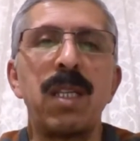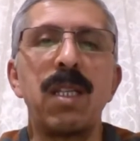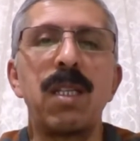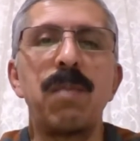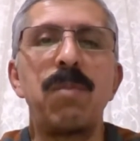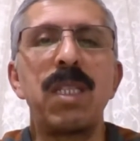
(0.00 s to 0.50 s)

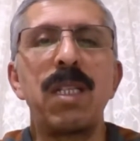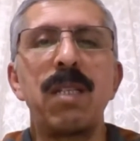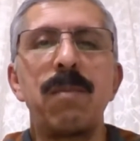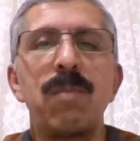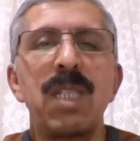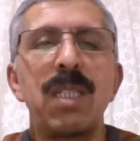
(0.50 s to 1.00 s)
E, bir de
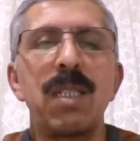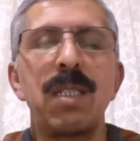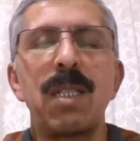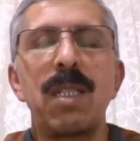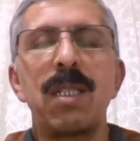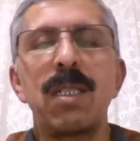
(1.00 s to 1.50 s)

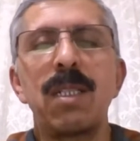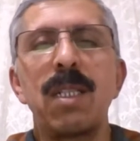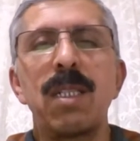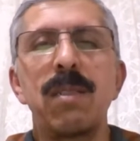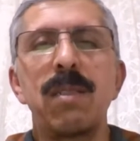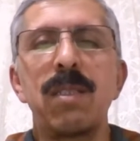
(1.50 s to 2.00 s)

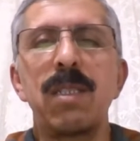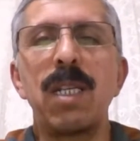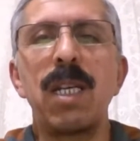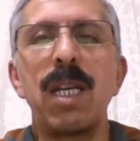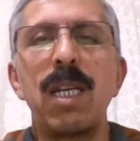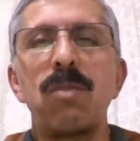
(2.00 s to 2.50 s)
medreselerde
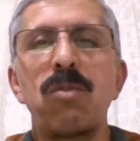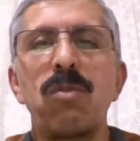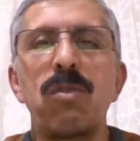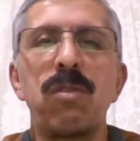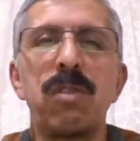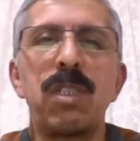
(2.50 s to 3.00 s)
e, her
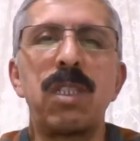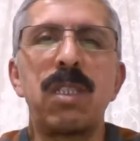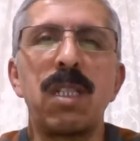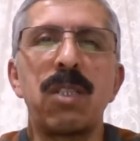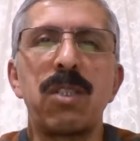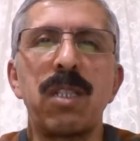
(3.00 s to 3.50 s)
türlü
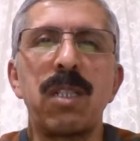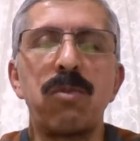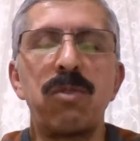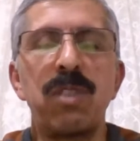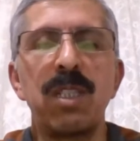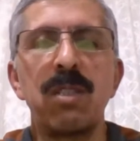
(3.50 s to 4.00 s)
ihtiyaçlar
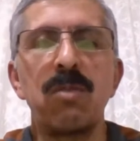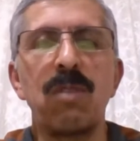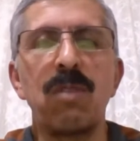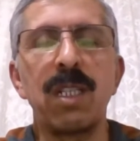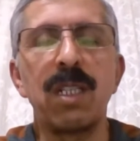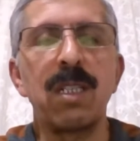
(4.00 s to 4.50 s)
ücretsiz
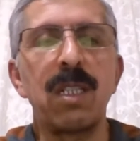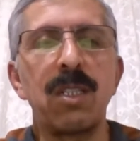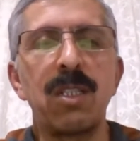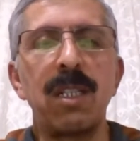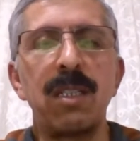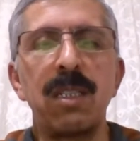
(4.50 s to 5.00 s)
olarak
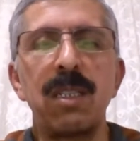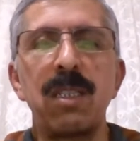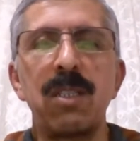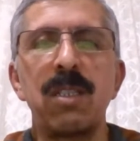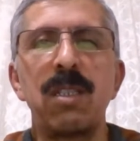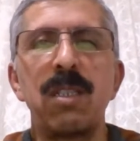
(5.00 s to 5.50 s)
karşılandığı
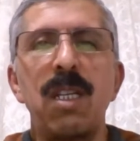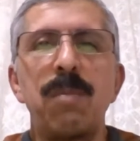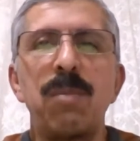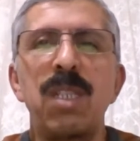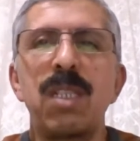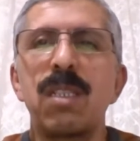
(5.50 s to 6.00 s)
için
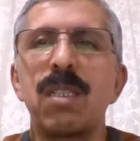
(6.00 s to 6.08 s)
bir